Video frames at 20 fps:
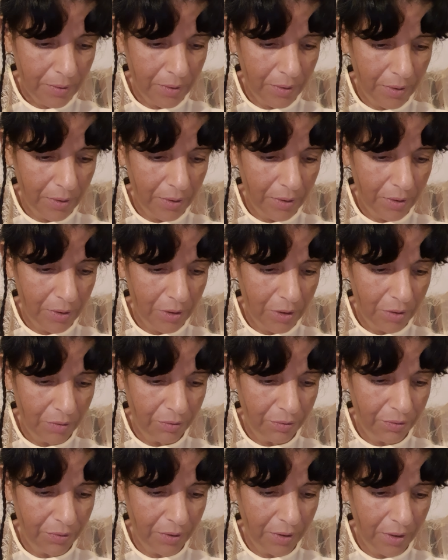Euh, J'ai
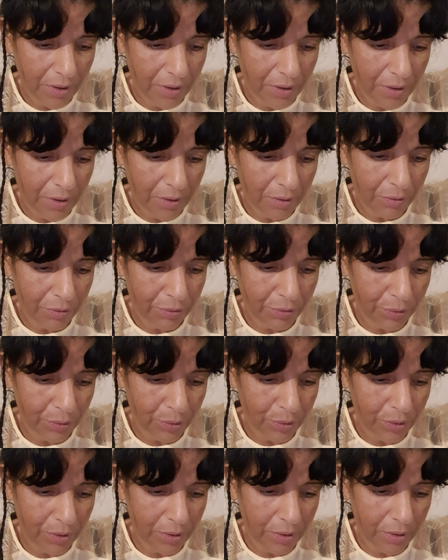fait une
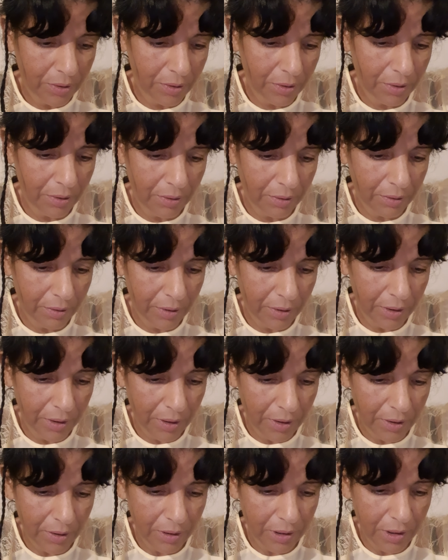faute.
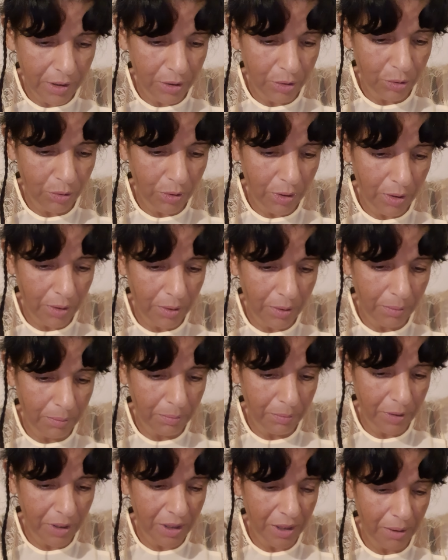Et désolé,
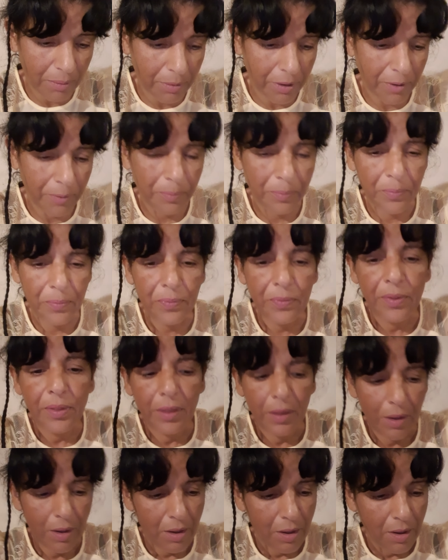mes amis.
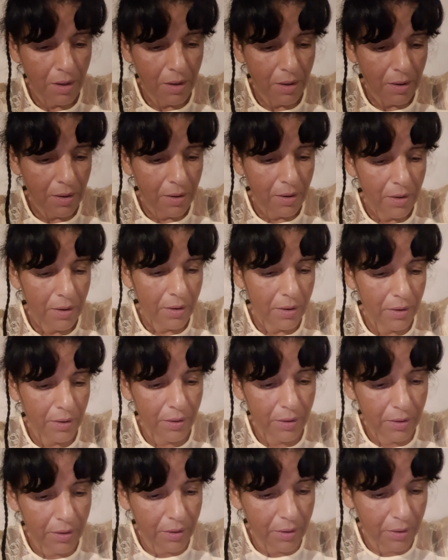
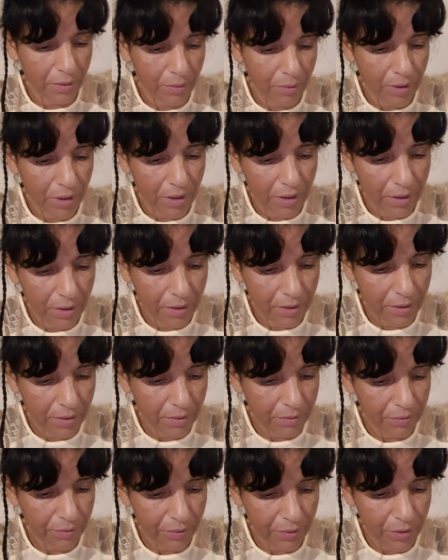Euh, voilà,
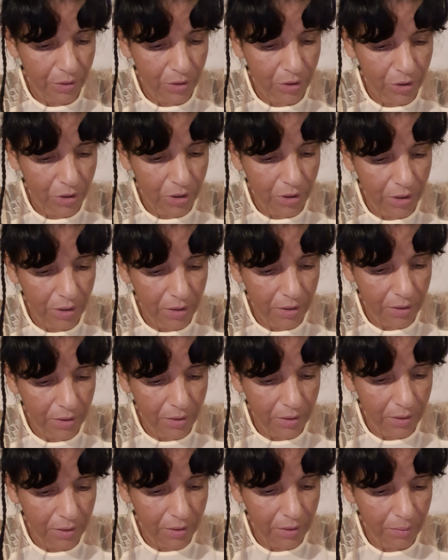il faut que je
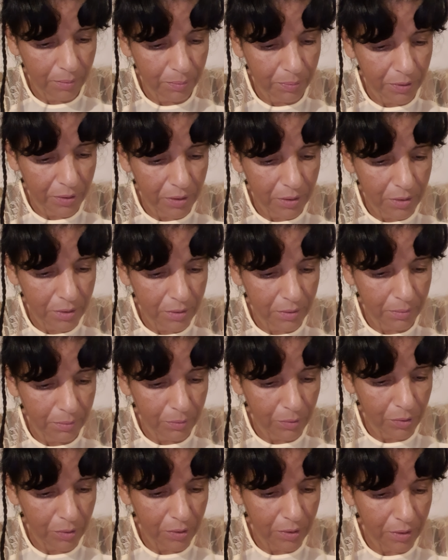répète
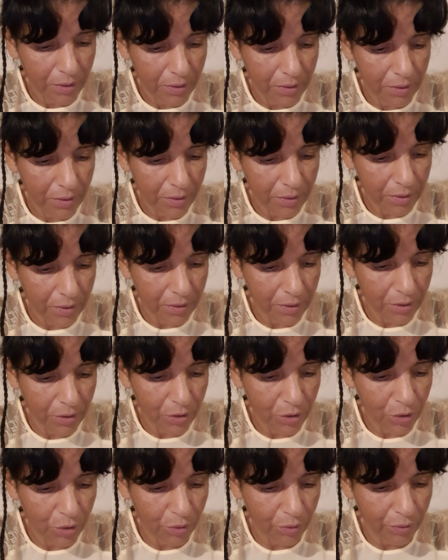mon euh,
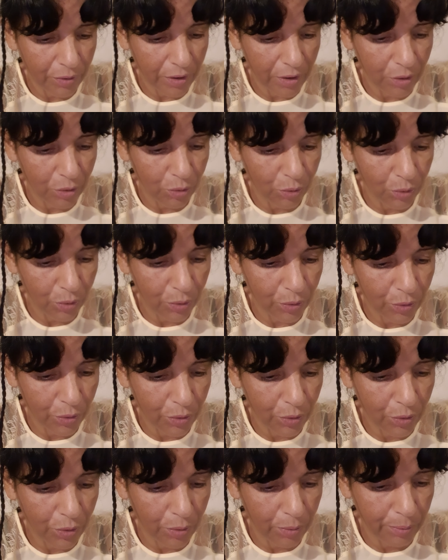cheval de
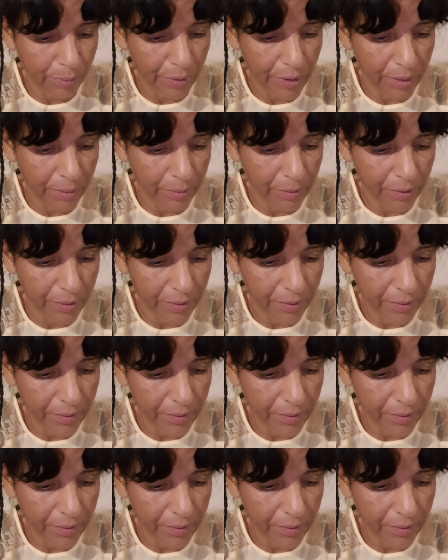complément.